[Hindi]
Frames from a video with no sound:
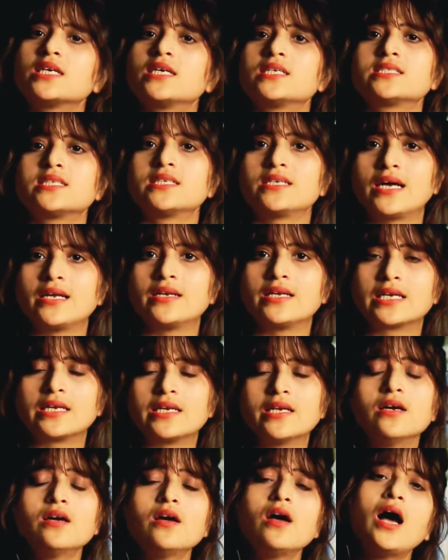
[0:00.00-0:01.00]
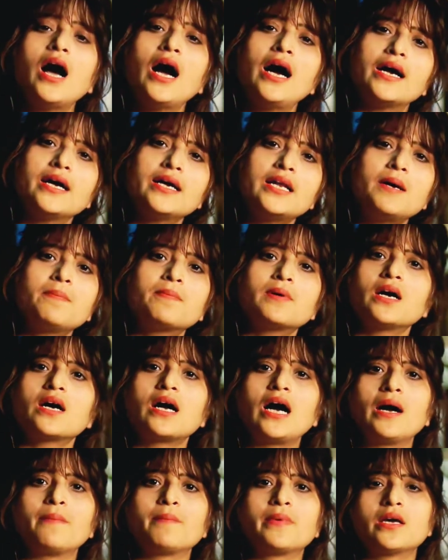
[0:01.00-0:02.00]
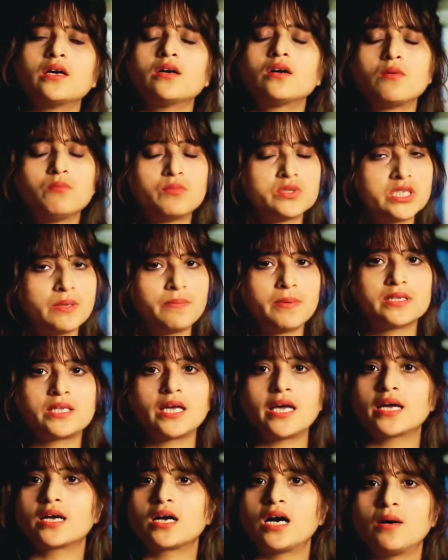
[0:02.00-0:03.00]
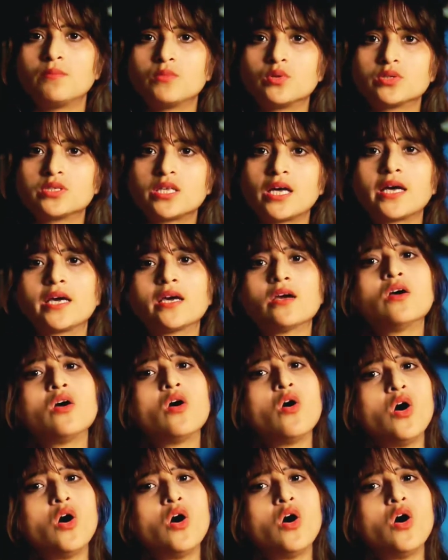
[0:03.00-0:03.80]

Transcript: घर से ना निकलें अगर आपका काम है मुझे पता है काम होता है